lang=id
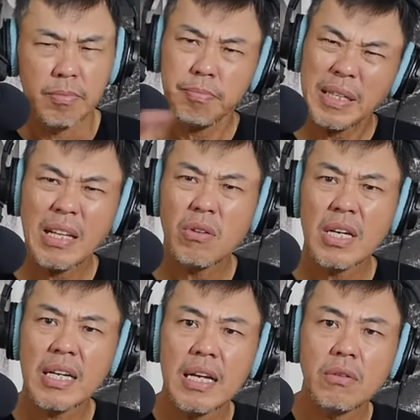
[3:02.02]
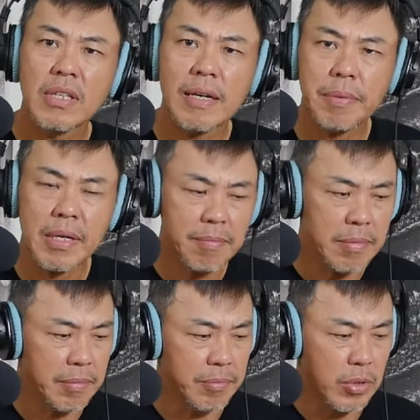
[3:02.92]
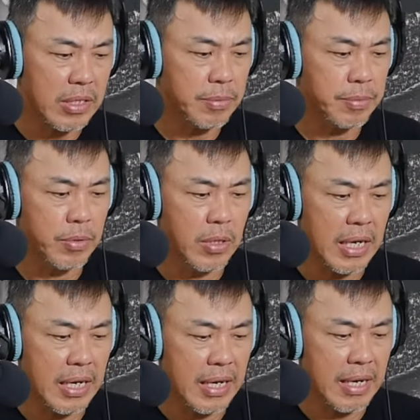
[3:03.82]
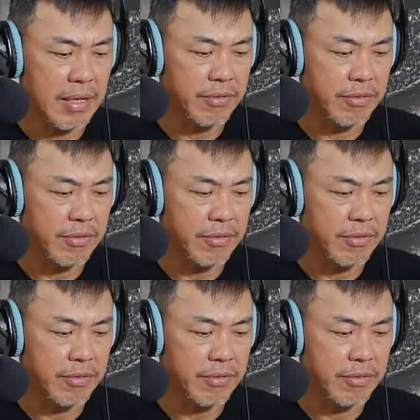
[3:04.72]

Empat tahun yang lalu saya pernah membuat sebuah